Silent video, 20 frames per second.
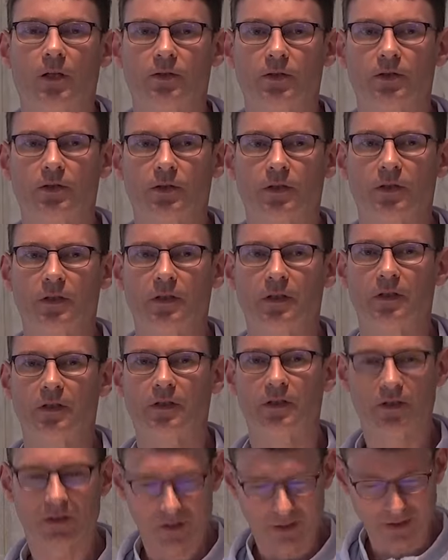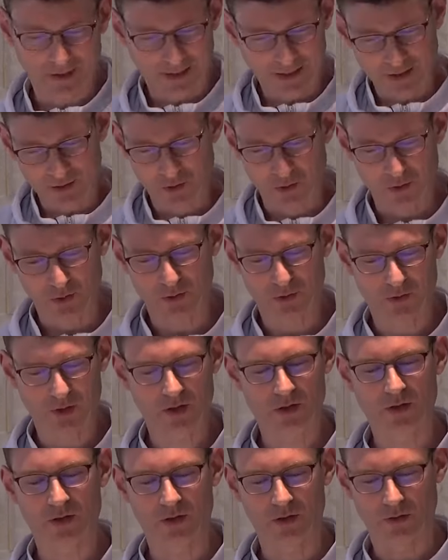就是这是天主
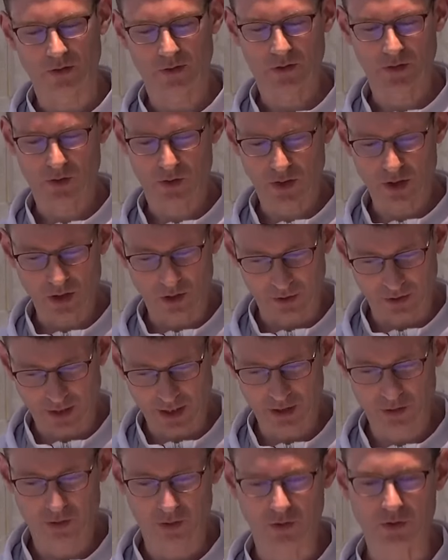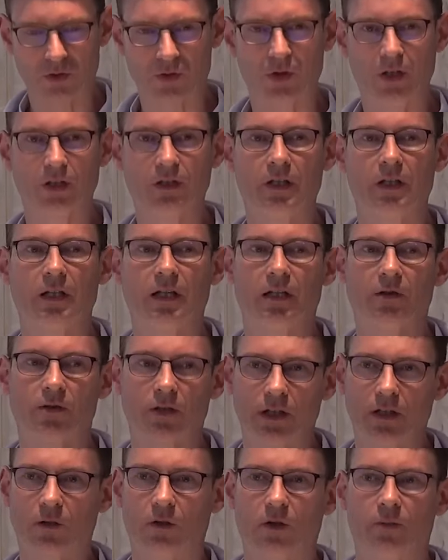最后最后天主决定要
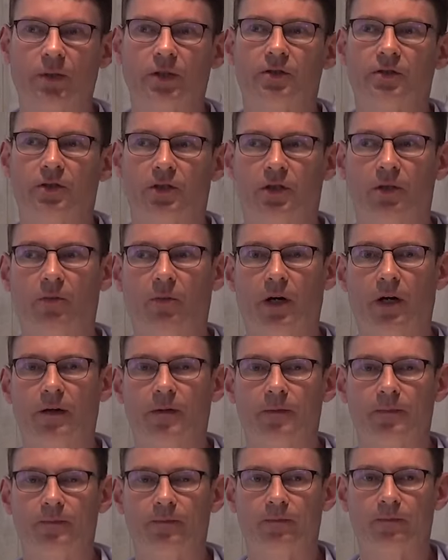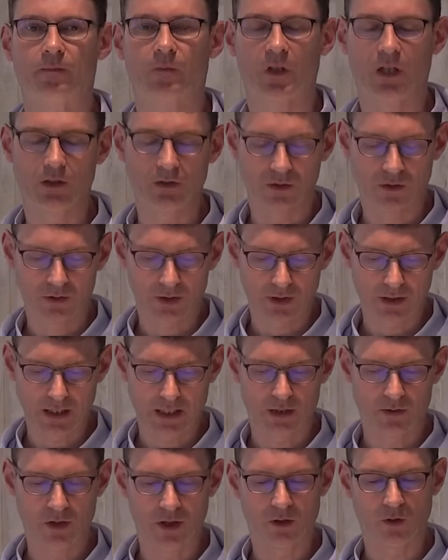给我们什么，天主知
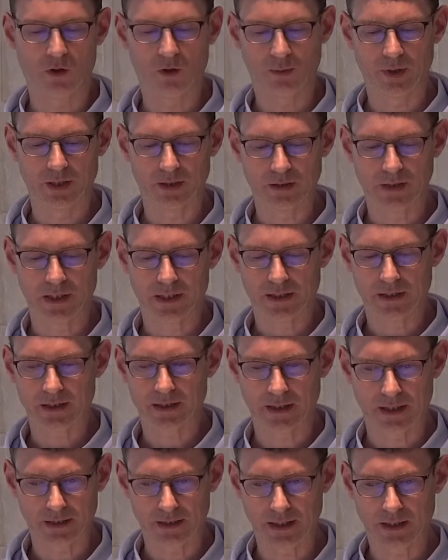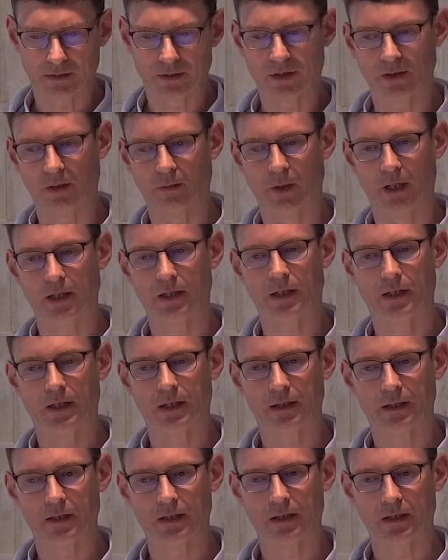道了我们想要什么，
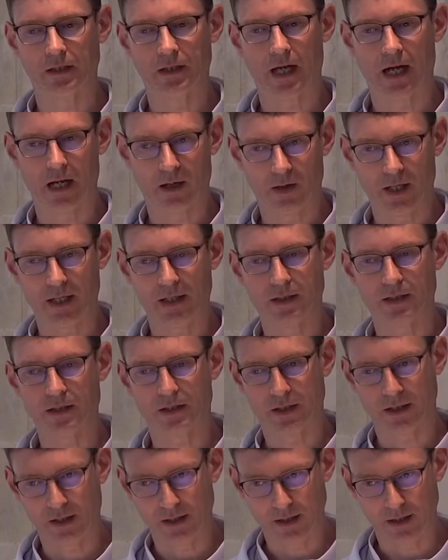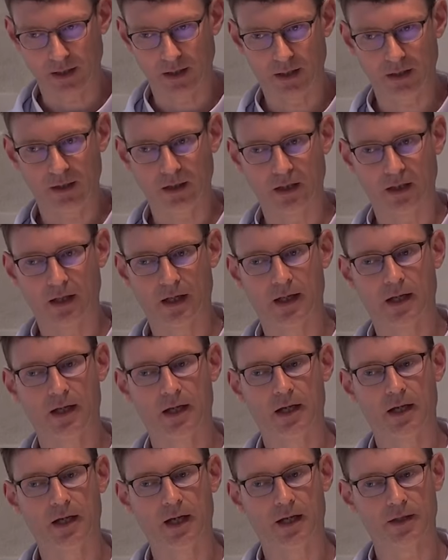可是好啊，这个给你，
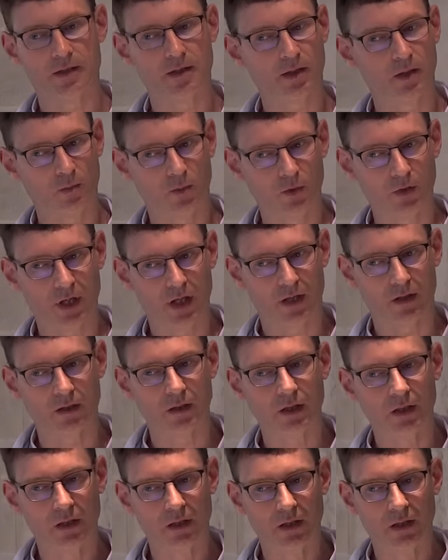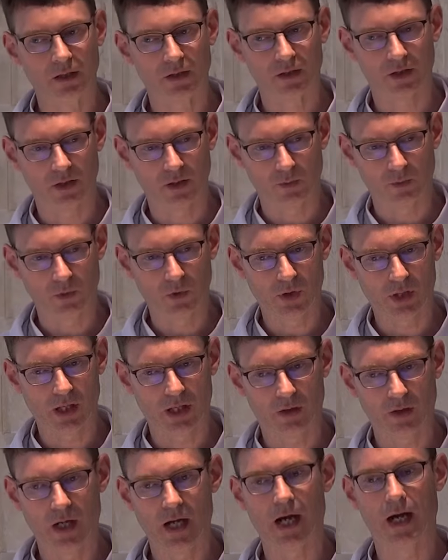啊这个不要，这个不
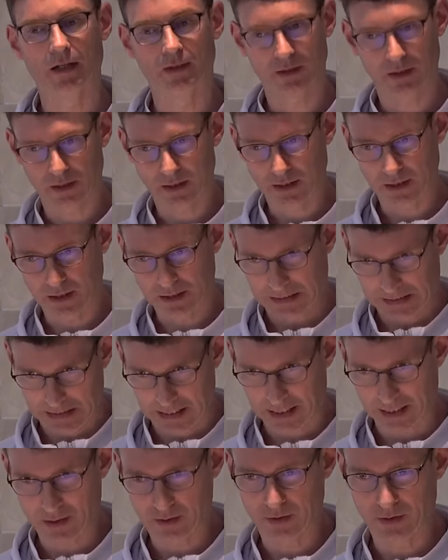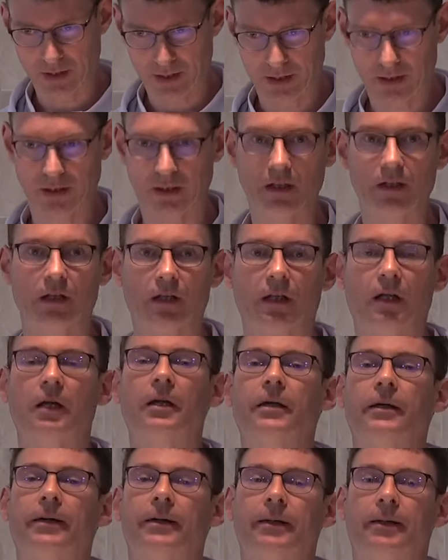好，啊这个好我也给你，
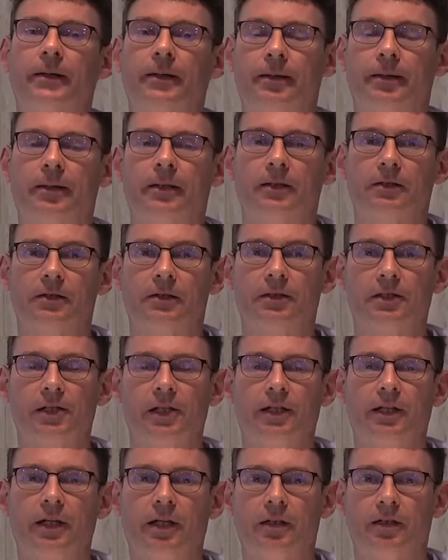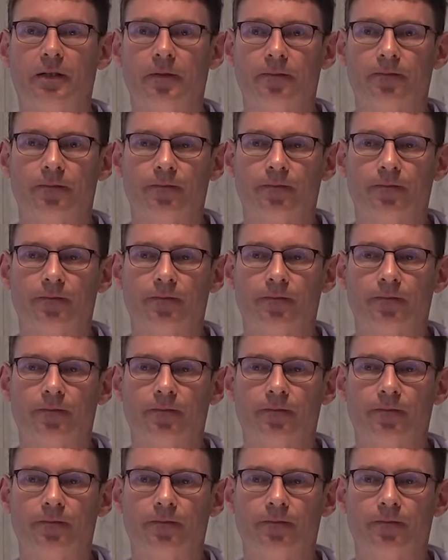是这样，